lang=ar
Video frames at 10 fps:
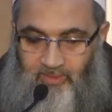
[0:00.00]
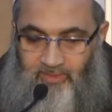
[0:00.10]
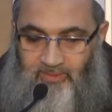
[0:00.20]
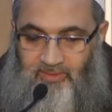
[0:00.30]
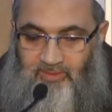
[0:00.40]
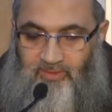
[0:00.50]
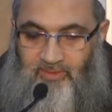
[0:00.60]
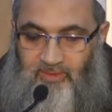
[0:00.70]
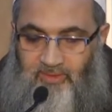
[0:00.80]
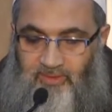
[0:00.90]

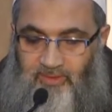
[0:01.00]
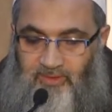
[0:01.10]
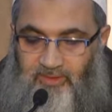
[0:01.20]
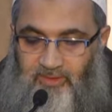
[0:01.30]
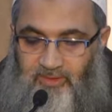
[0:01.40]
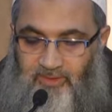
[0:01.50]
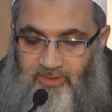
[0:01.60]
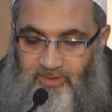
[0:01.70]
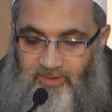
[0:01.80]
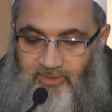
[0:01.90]
حدثنا
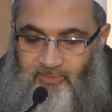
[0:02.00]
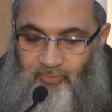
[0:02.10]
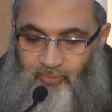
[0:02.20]
ابن